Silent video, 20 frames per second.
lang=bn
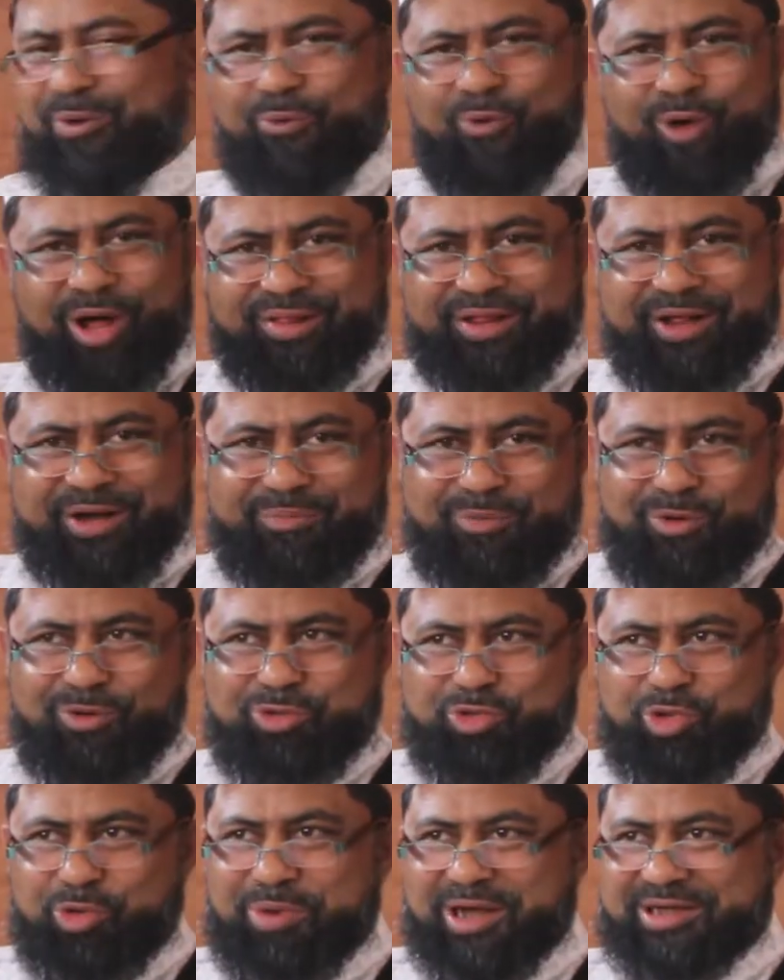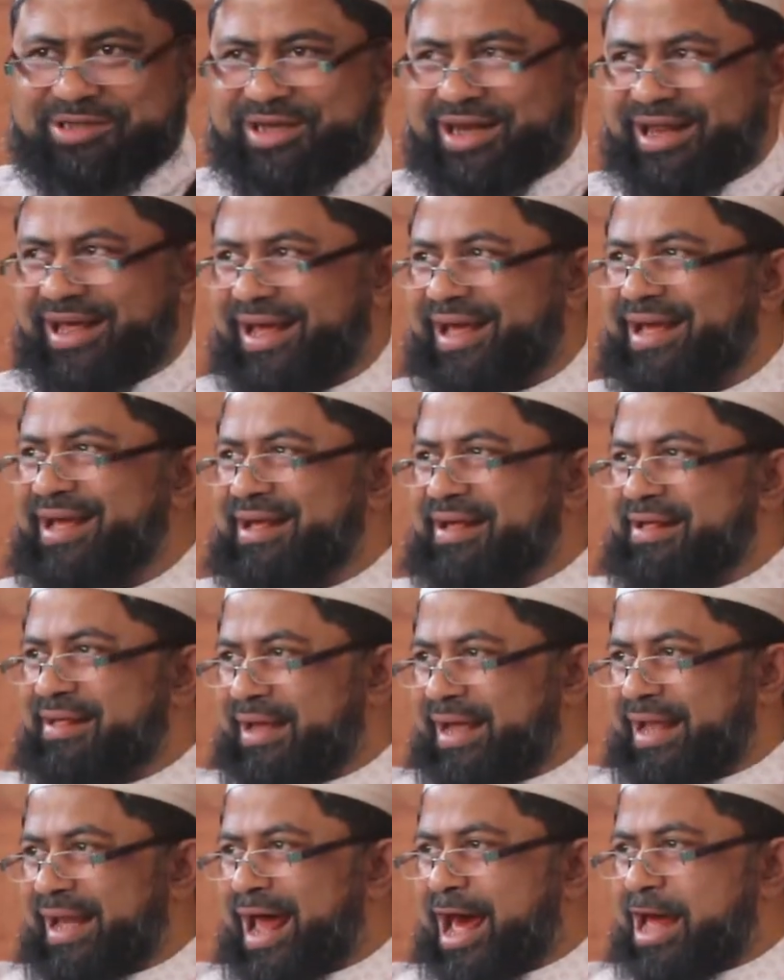ওয়াজের মৌসুম আসলে
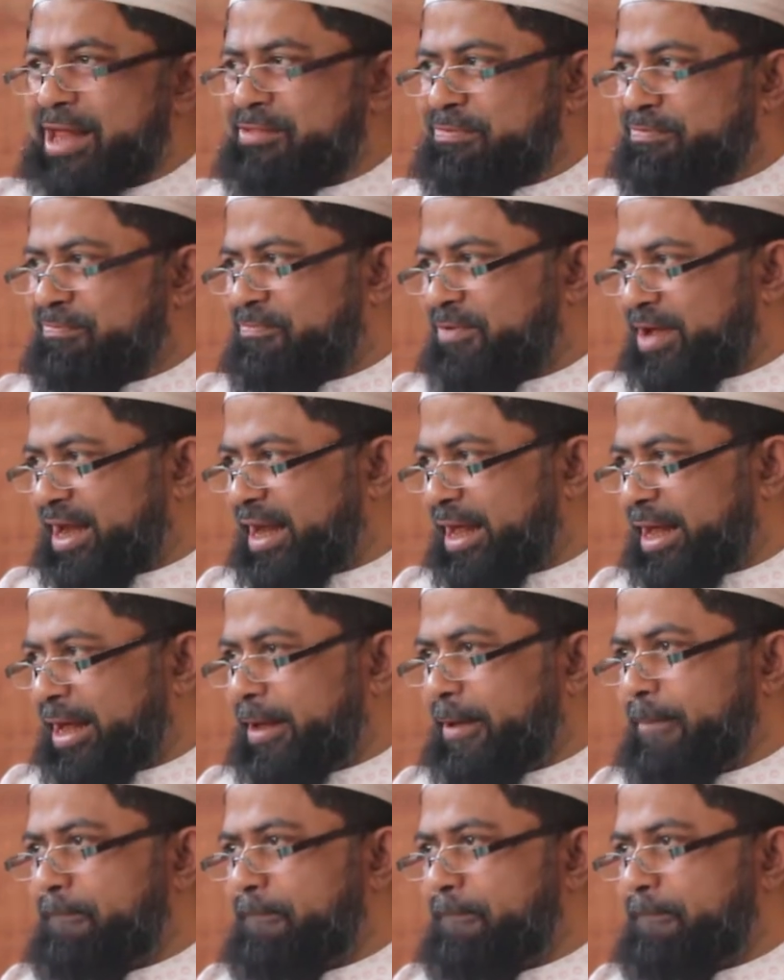ক্লাস ফেলে